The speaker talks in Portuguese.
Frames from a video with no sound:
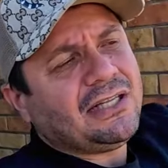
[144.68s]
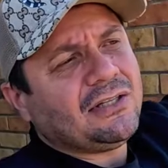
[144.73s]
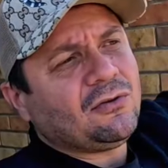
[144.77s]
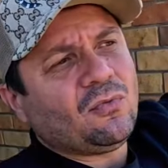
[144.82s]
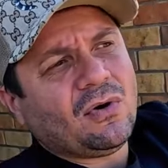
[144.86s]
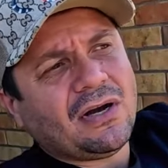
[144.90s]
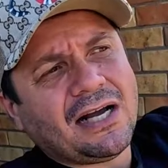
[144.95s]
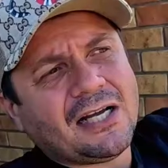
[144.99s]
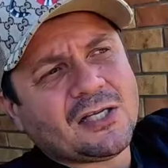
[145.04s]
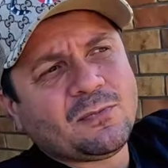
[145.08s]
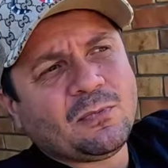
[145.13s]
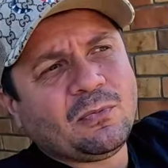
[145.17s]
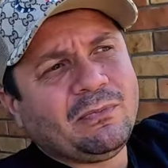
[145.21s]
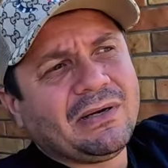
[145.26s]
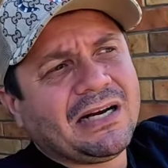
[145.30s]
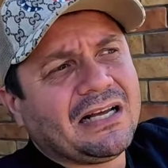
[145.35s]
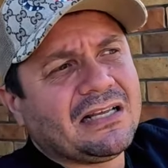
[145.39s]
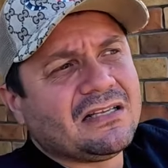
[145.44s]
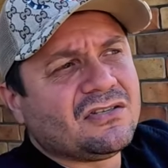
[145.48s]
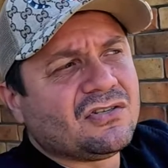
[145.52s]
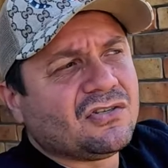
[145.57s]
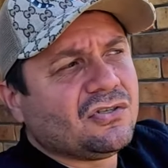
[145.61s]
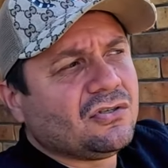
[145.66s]
da tua casa pro
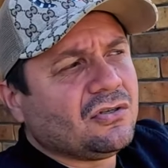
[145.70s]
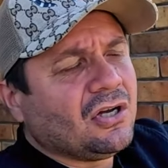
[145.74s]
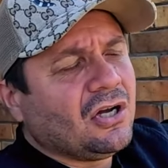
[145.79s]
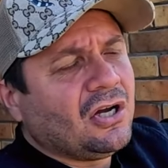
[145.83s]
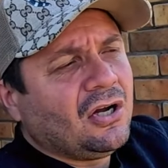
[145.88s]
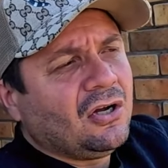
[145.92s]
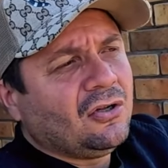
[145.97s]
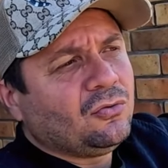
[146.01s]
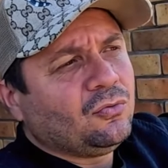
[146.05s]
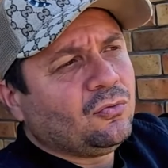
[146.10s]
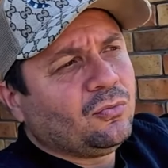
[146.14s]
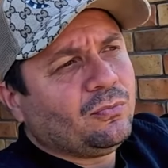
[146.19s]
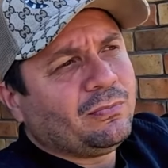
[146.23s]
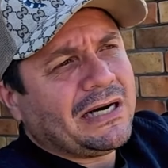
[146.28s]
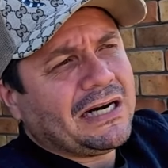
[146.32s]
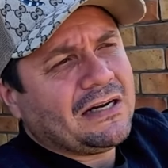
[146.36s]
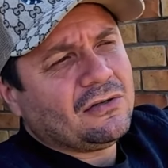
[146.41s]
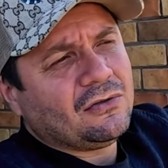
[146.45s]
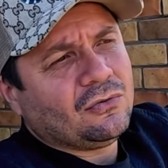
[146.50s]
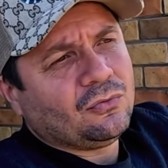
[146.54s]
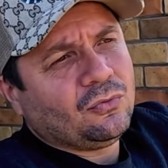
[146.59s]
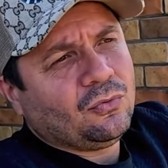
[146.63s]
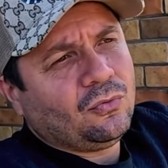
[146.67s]
Brasil, do,
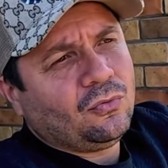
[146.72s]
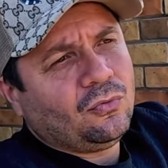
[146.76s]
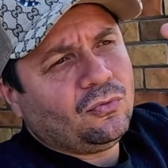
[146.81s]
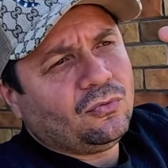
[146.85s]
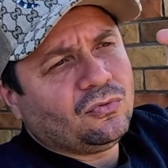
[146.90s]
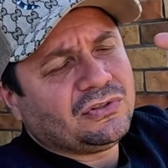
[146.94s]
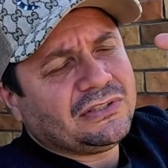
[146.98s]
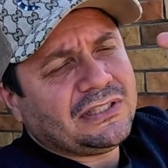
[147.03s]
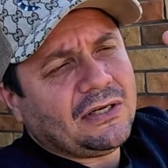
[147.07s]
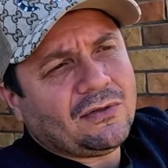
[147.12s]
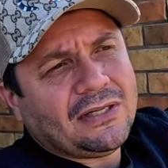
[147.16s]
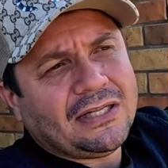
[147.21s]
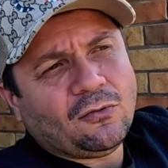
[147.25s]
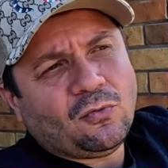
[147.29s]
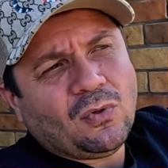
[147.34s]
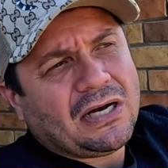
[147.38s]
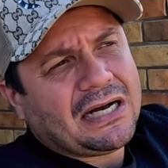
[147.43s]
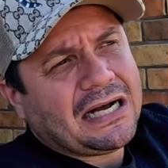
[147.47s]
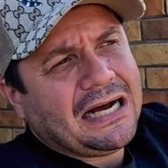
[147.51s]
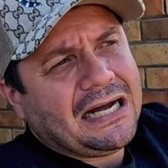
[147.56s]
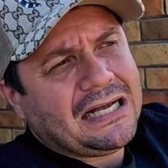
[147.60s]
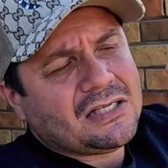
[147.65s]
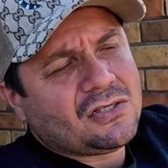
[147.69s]
do saiu da tua
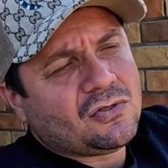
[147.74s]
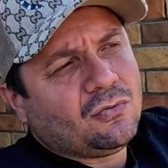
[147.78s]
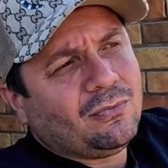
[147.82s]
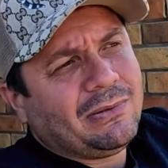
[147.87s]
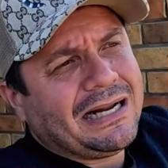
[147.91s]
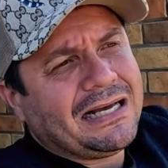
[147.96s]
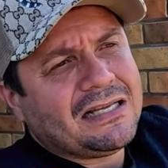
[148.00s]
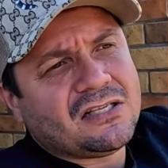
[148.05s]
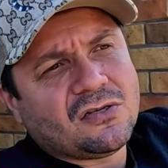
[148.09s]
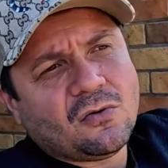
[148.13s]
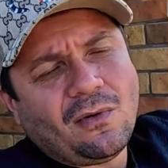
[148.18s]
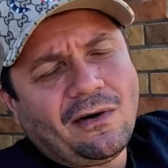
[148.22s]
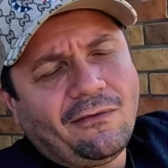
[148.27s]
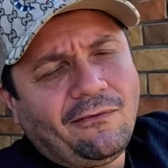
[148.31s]
casa, do Brasil